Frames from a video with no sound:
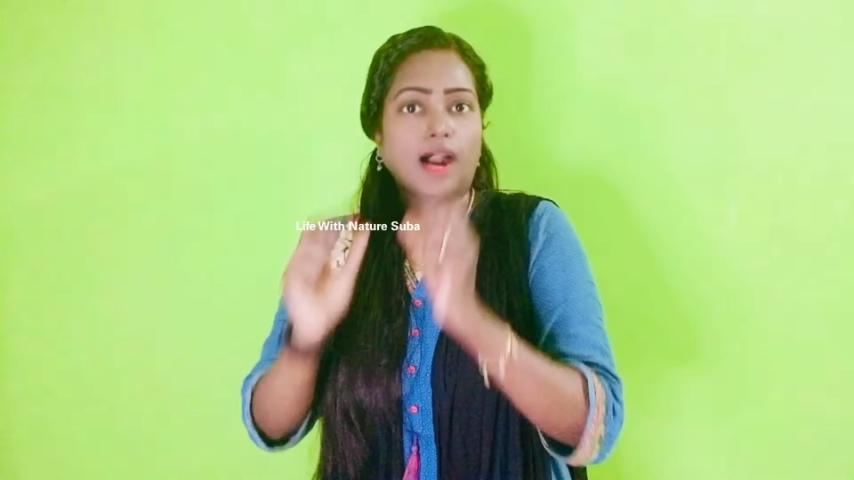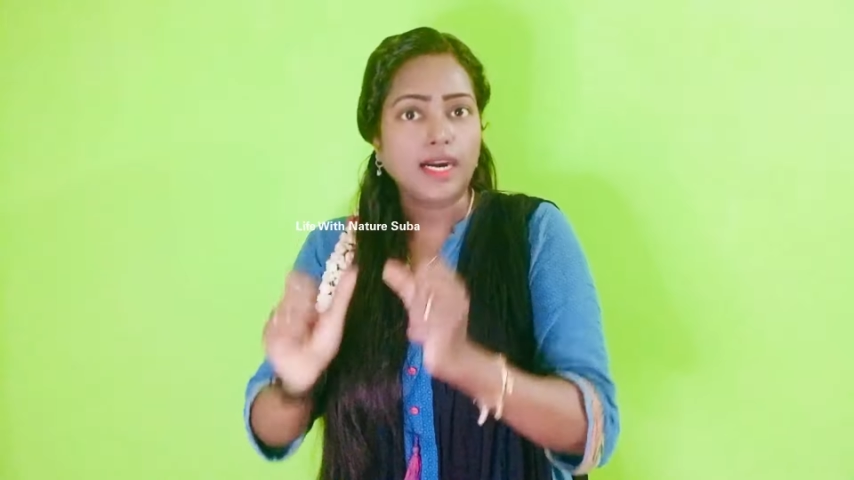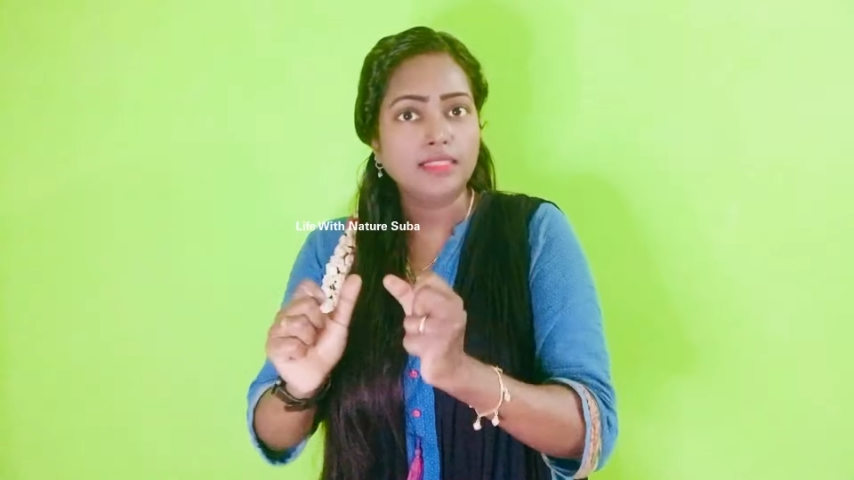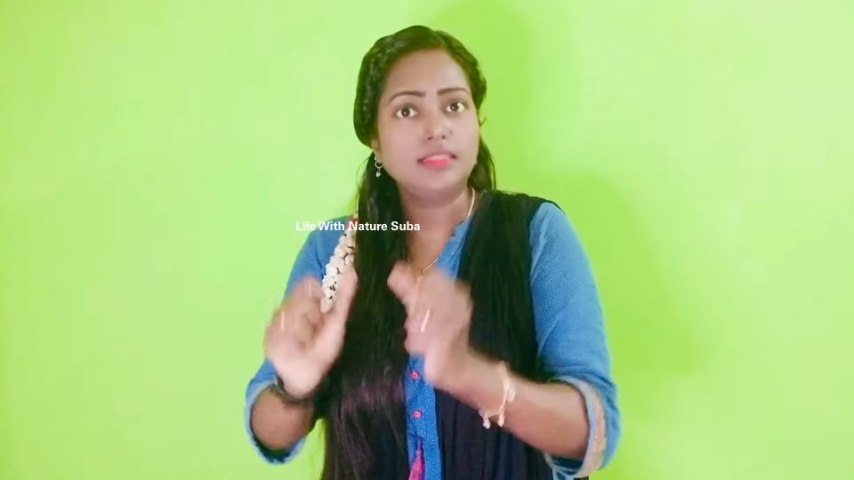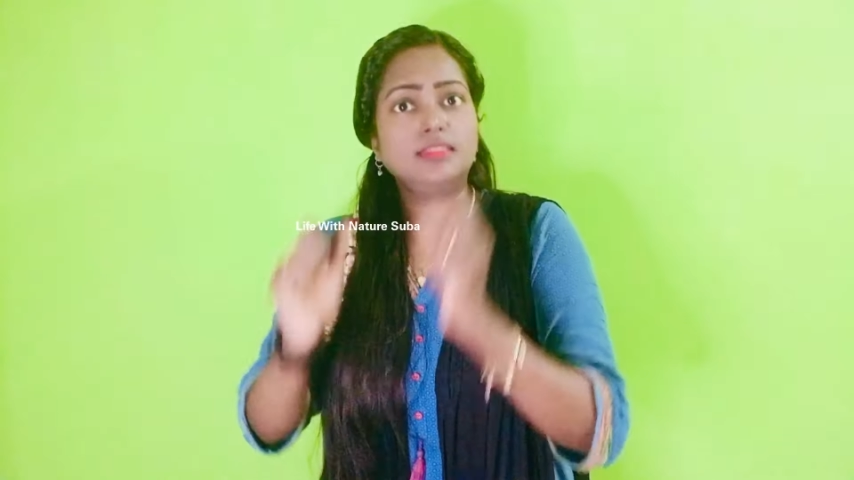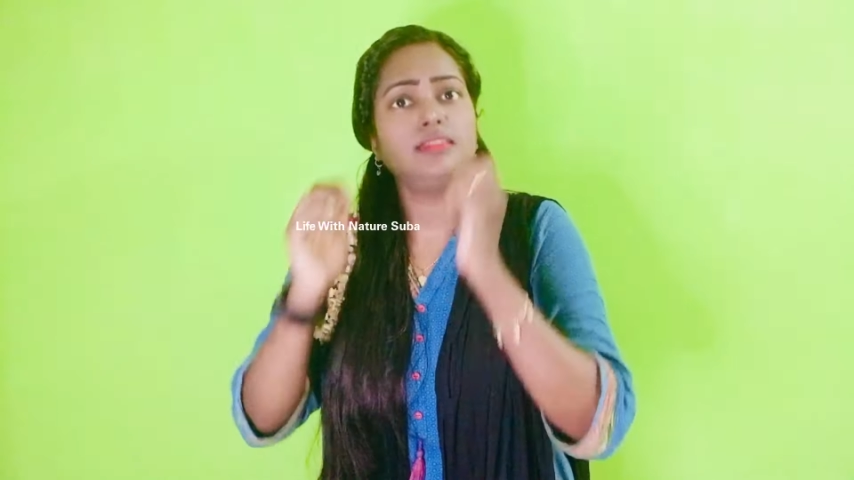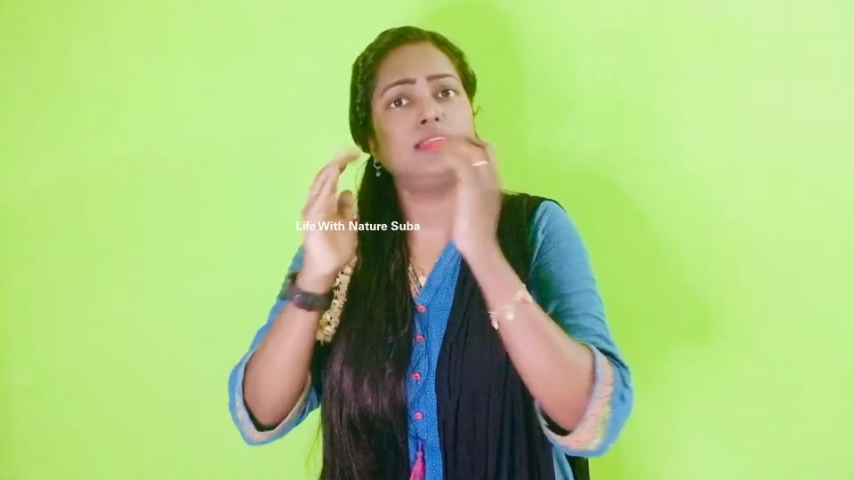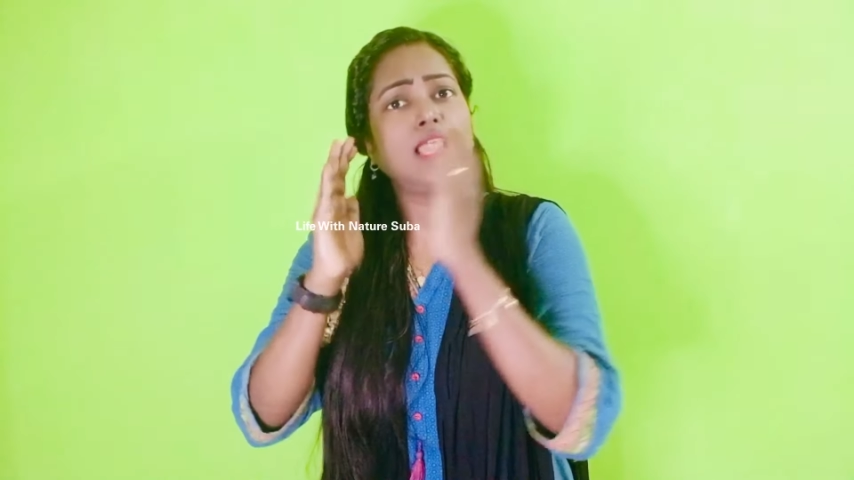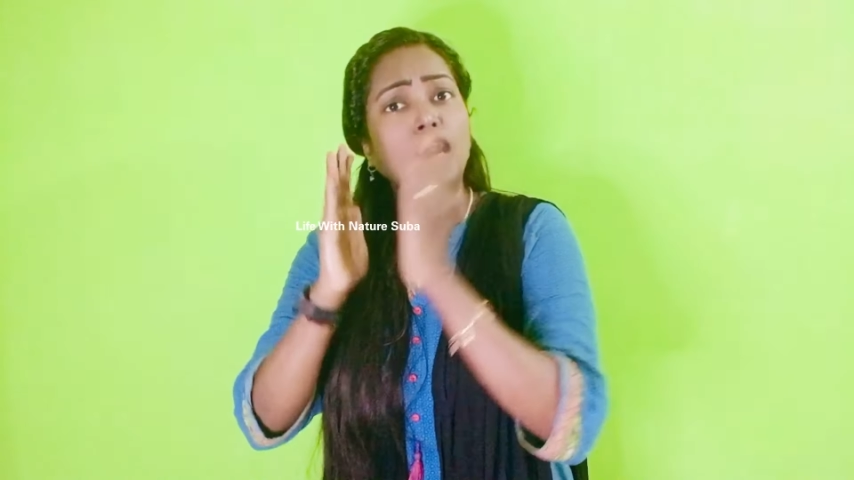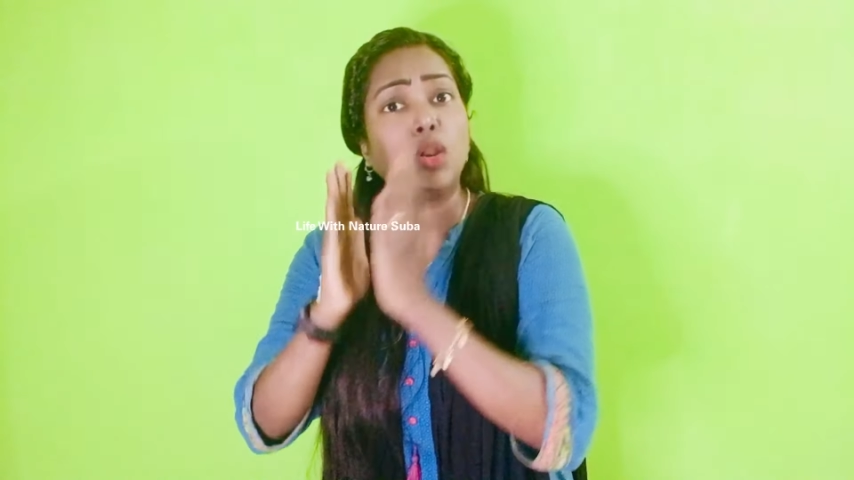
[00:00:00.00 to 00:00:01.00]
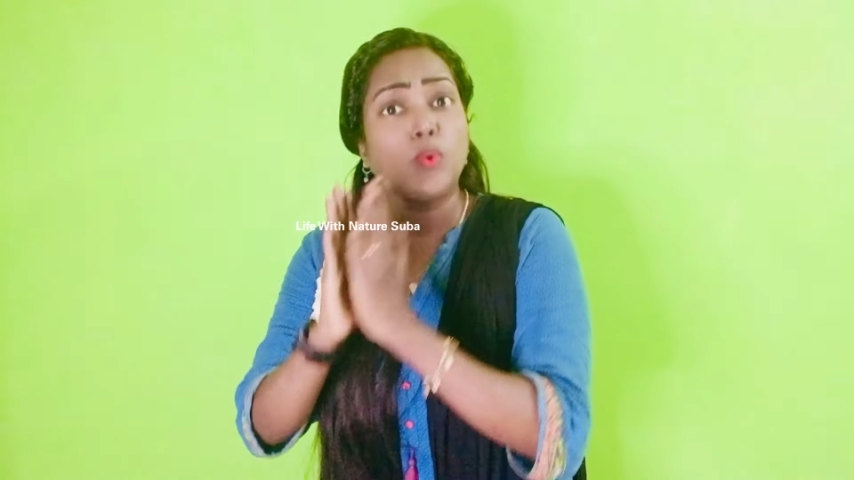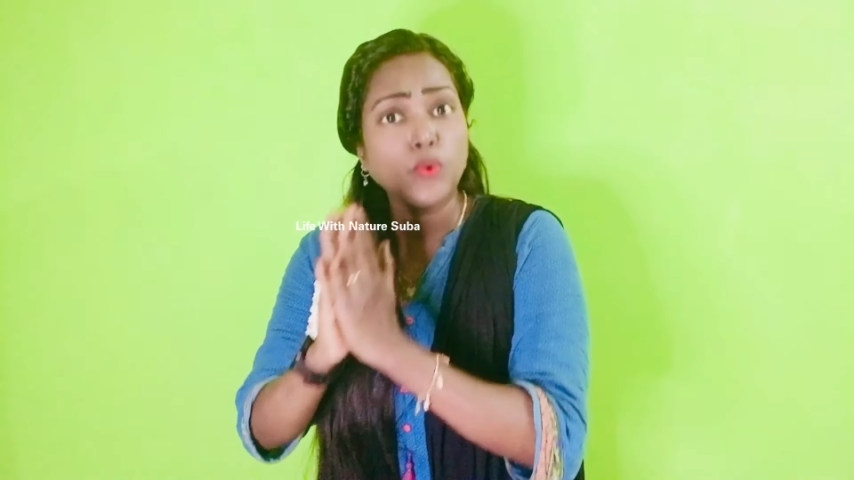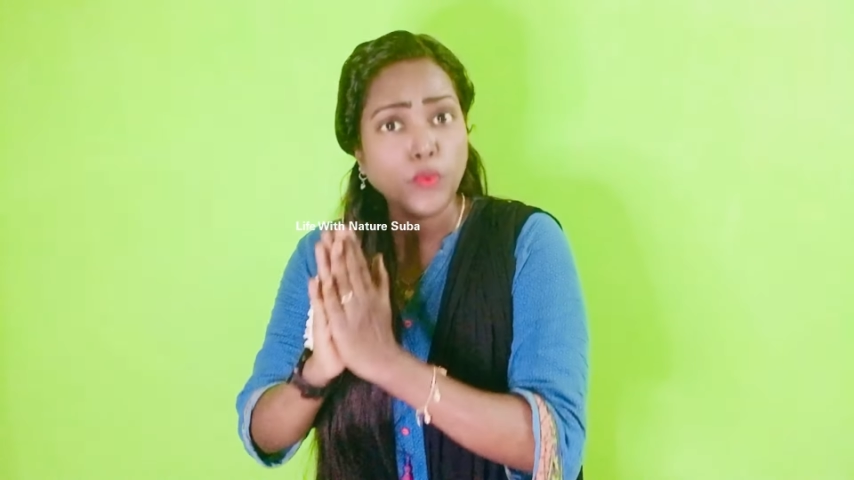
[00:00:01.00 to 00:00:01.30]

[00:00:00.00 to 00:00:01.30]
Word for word: அடுத்து நல்ல ஒரு